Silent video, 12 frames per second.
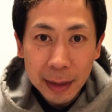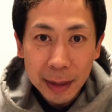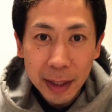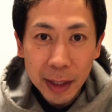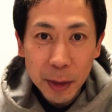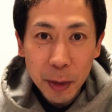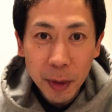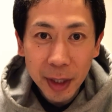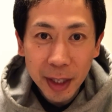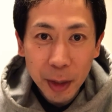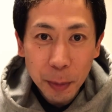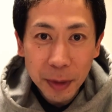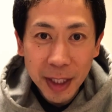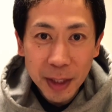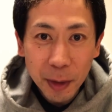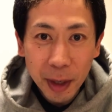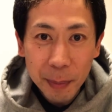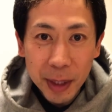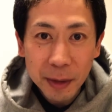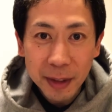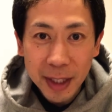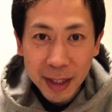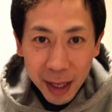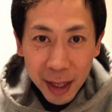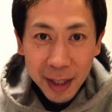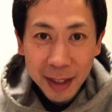月曜から夜更かしとか見るんですか